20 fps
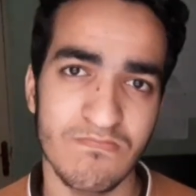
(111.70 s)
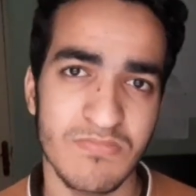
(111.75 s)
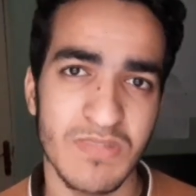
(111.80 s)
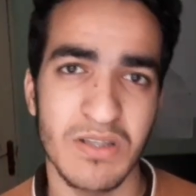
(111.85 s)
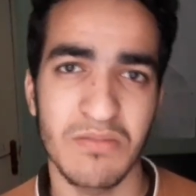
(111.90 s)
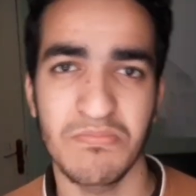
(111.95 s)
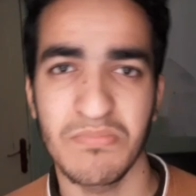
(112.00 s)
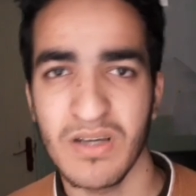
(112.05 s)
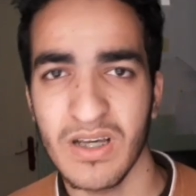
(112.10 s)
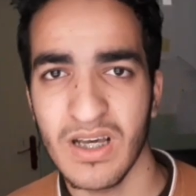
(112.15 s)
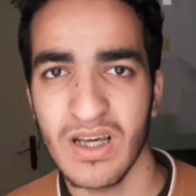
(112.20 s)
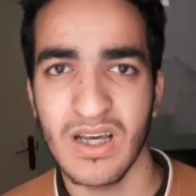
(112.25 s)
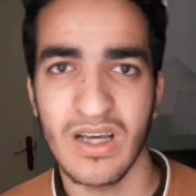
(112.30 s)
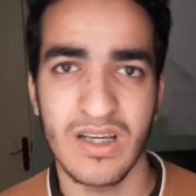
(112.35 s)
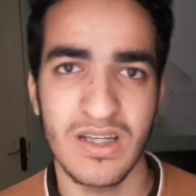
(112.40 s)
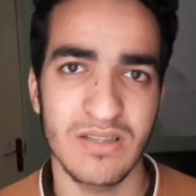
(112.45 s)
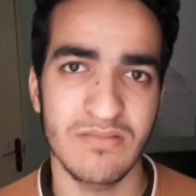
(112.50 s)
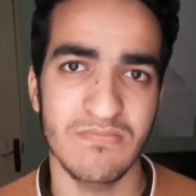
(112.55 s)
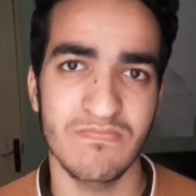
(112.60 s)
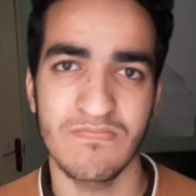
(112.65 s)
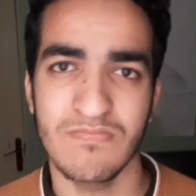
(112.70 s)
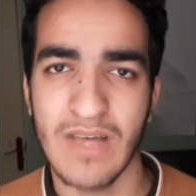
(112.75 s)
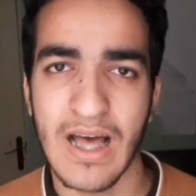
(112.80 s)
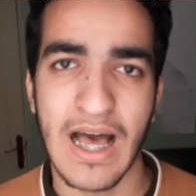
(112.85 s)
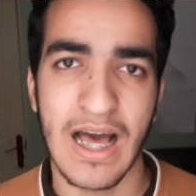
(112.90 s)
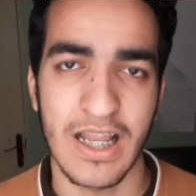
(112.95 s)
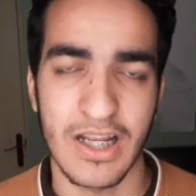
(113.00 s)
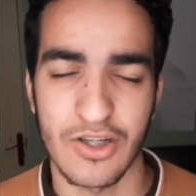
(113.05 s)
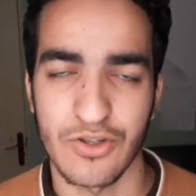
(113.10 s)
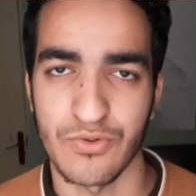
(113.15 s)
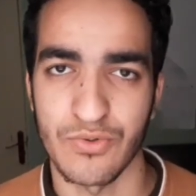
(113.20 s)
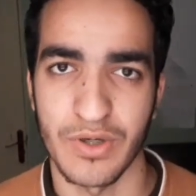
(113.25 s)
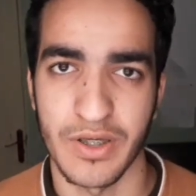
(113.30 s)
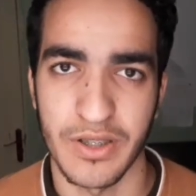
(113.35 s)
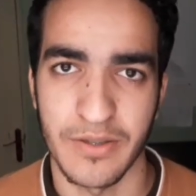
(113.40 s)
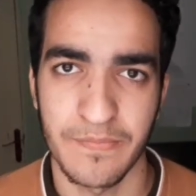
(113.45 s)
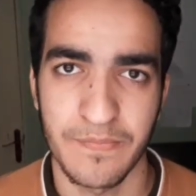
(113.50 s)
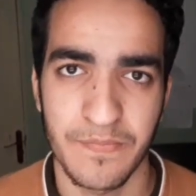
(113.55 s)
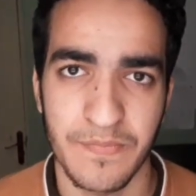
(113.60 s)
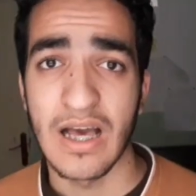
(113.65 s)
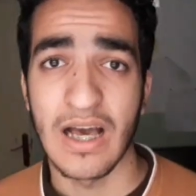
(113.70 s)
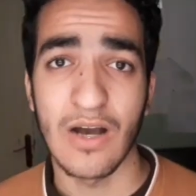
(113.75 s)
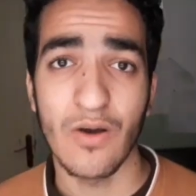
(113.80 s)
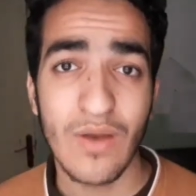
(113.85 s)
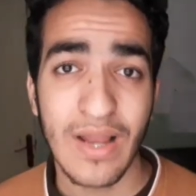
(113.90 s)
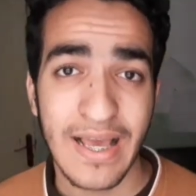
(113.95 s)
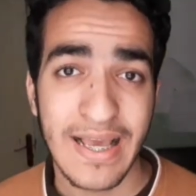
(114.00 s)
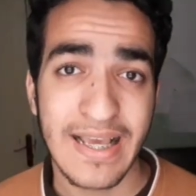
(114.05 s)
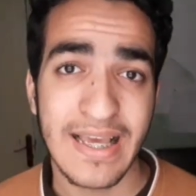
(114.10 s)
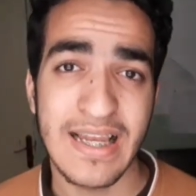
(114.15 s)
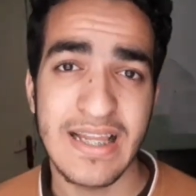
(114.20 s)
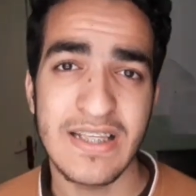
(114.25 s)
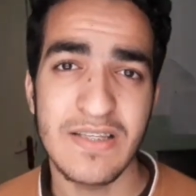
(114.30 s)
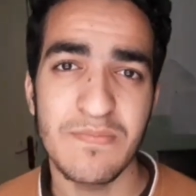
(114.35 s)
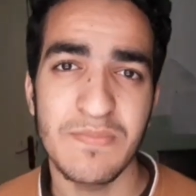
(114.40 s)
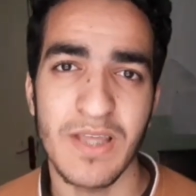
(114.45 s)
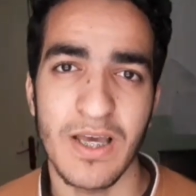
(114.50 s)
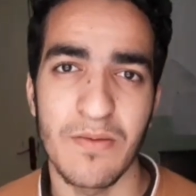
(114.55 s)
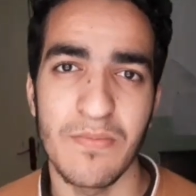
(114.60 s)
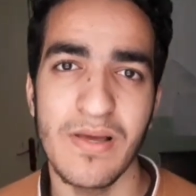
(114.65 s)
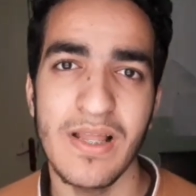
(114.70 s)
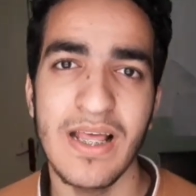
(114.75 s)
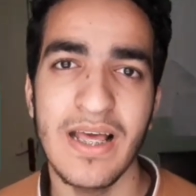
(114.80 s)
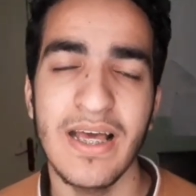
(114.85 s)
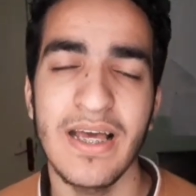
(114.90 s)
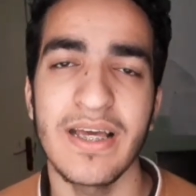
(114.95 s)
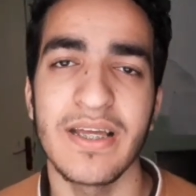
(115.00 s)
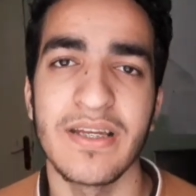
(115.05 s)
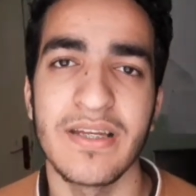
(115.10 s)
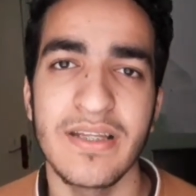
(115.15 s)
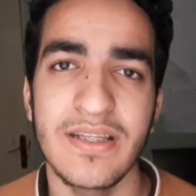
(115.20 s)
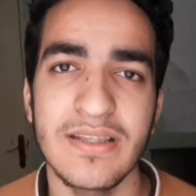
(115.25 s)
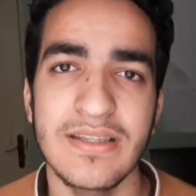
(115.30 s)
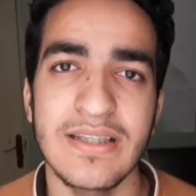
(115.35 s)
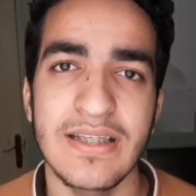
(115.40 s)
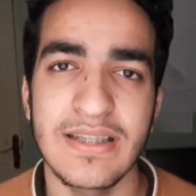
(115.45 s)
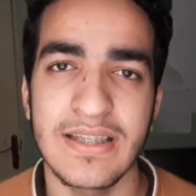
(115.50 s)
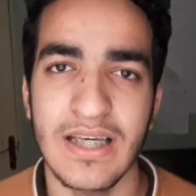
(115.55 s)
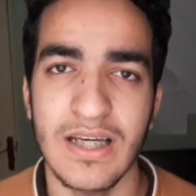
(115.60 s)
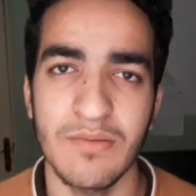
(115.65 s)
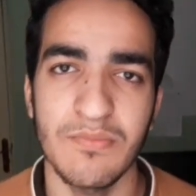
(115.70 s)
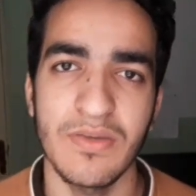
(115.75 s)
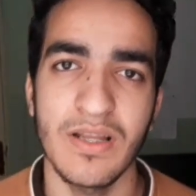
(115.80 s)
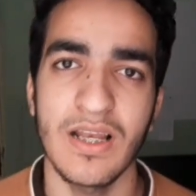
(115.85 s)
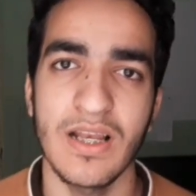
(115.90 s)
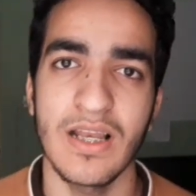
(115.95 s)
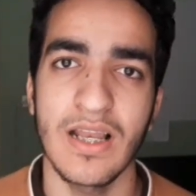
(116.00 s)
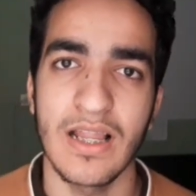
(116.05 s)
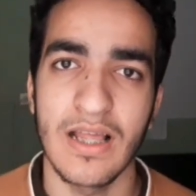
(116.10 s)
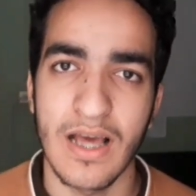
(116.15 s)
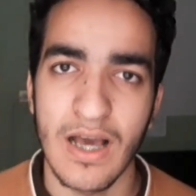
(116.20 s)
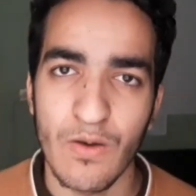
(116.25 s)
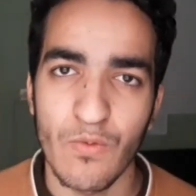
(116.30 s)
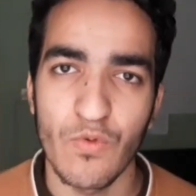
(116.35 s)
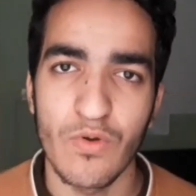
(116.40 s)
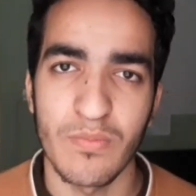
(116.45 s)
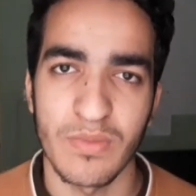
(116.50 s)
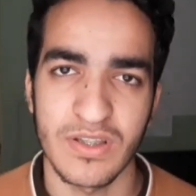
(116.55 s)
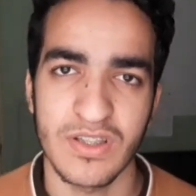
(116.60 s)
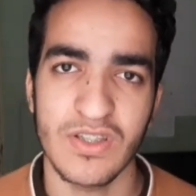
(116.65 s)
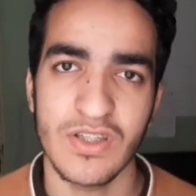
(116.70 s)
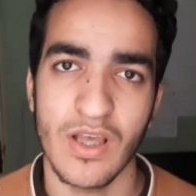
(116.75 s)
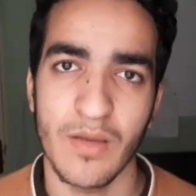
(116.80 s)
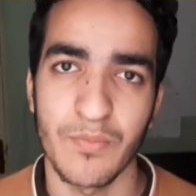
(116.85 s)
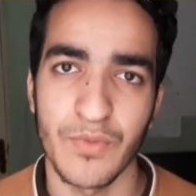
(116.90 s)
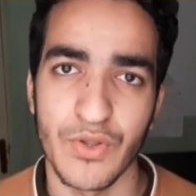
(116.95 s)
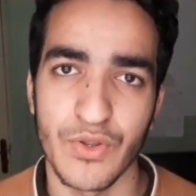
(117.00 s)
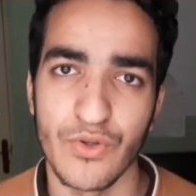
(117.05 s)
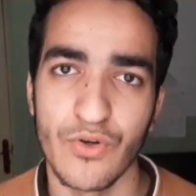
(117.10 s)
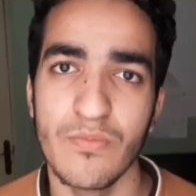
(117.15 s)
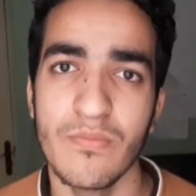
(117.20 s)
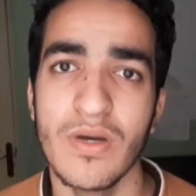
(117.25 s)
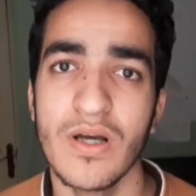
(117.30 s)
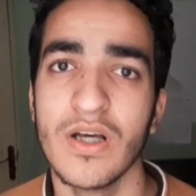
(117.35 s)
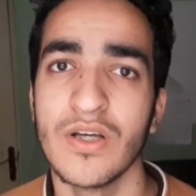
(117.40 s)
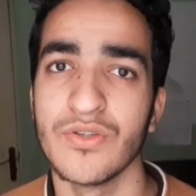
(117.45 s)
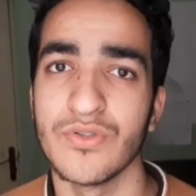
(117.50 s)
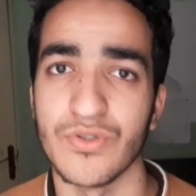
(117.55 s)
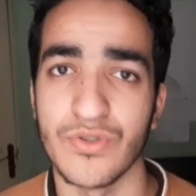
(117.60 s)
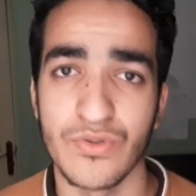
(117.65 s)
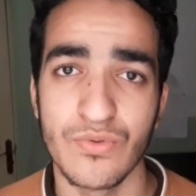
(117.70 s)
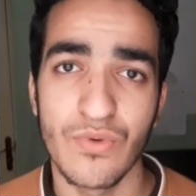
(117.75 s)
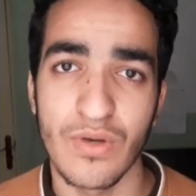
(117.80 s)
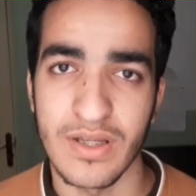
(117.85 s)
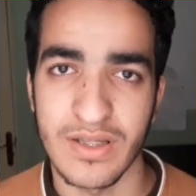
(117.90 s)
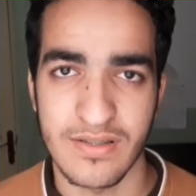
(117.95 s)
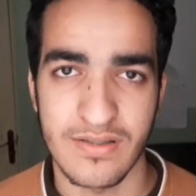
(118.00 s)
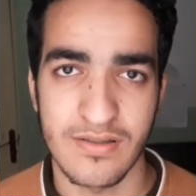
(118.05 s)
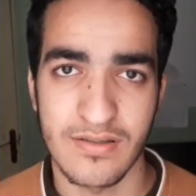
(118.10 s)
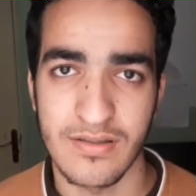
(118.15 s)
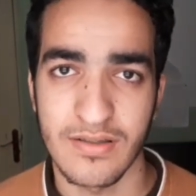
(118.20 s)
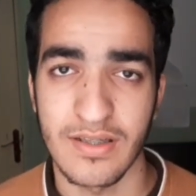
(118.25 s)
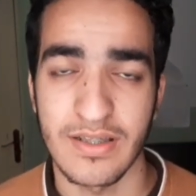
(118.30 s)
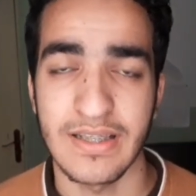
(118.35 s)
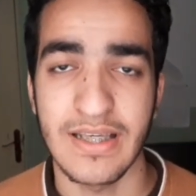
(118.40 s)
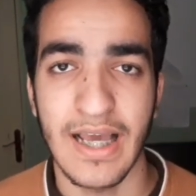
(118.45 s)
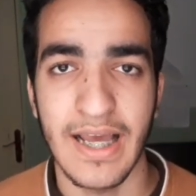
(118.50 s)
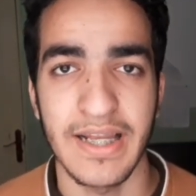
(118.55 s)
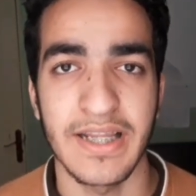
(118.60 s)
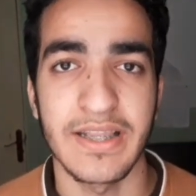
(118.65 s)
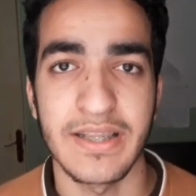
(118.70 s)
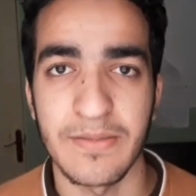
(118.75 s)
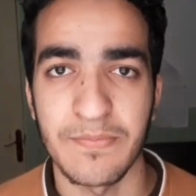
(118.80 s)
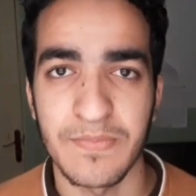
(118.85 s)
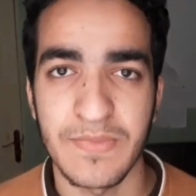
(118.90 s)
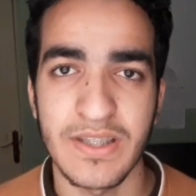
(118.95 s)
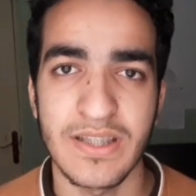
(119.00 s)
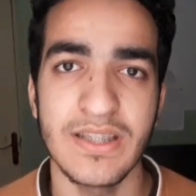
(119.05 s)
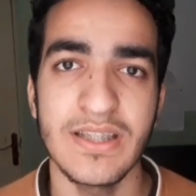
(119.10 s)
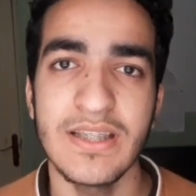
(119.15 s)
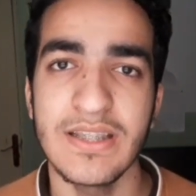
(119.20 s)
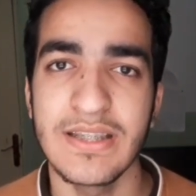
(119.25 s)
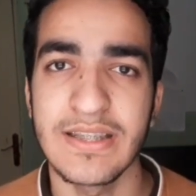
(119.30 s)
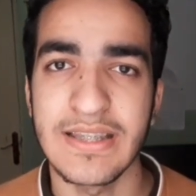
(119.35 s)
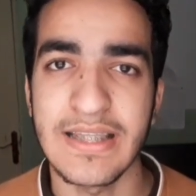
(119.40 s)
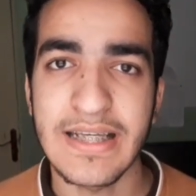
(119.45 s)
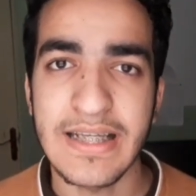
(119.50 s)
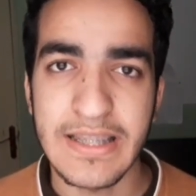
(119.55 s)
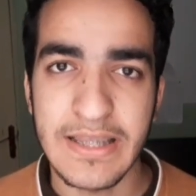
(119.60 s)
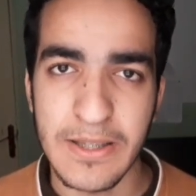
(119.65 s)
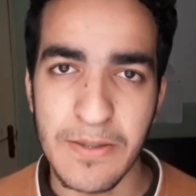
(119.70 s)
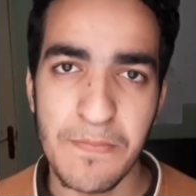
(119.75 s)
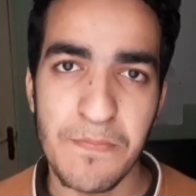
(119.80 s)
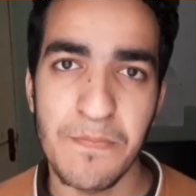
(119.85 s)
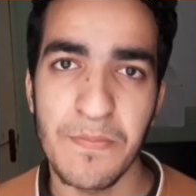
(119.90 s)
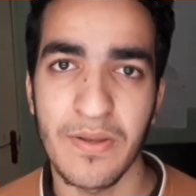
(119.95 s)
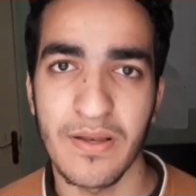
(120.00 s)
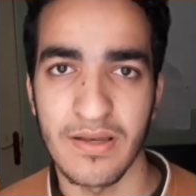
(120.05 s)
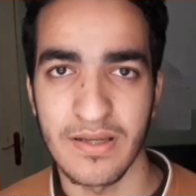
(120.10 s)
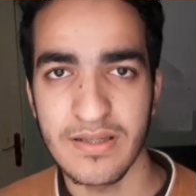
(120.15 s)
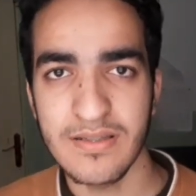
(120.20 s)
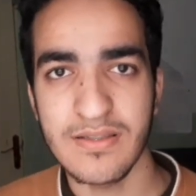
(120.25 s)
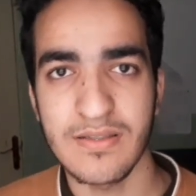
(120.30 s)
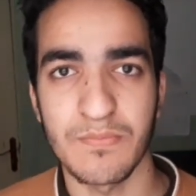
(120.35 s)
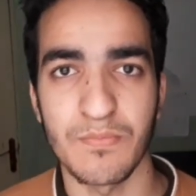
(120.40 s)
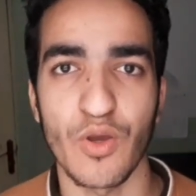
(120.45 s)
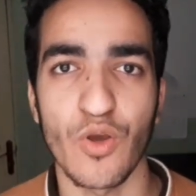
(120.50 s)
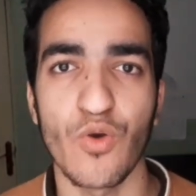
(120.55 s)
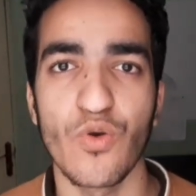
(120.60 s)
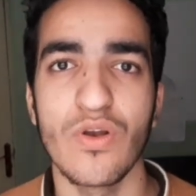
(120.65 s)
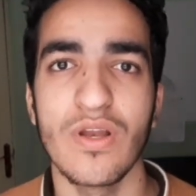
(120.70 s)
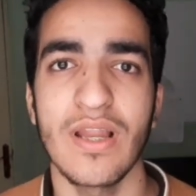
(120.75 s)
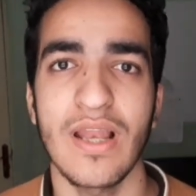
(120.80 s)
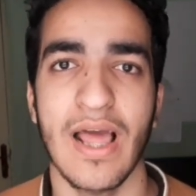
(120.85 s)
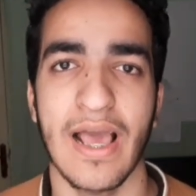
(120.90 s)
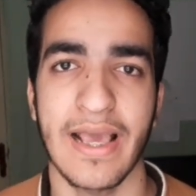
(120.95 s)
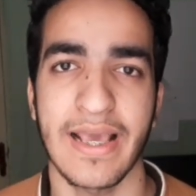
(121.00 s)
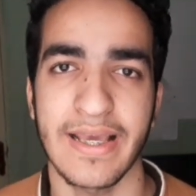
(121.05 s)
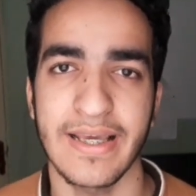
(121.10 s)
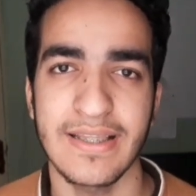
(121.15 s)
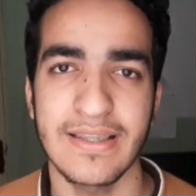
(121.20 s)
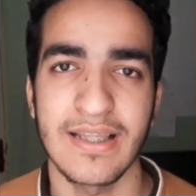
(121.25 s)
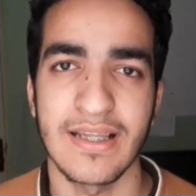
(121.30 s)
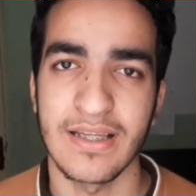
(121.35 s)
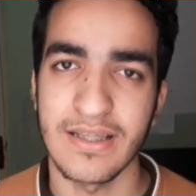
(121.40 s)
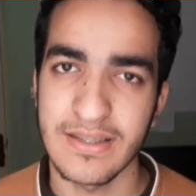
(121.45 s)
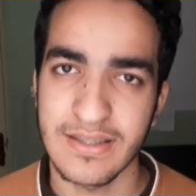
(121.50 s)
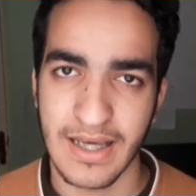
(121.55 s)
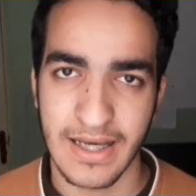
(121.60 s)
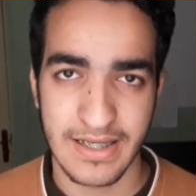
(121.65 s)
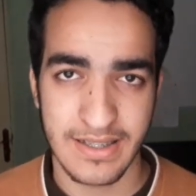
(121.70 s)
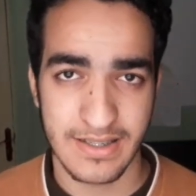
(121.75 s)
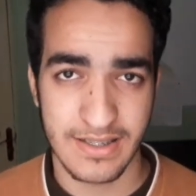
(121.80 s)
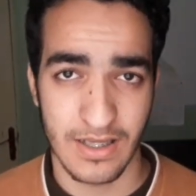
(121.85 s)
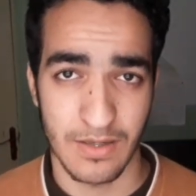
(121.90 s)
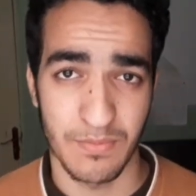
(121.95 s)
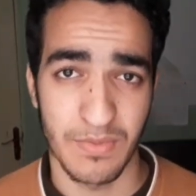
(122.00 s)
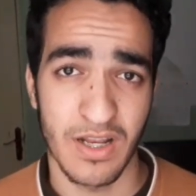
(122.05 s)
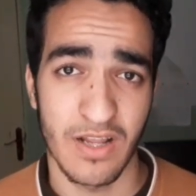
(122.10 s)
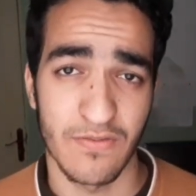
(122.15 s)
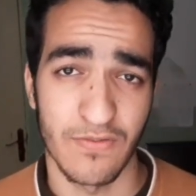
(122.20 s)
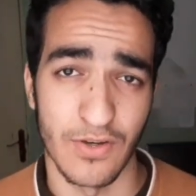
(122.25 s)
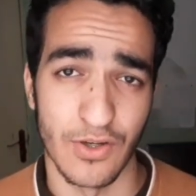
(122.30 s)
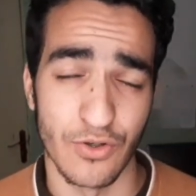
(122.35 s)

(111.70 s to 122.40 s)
تبقى اعلى شويه اول حاجه لازم تعملها ان انت تعمل اول ما تصحى من النوم تو دو ليست يعني تبتدي تكتب ليست بكل الحاجات اللي انت عايز تعملها في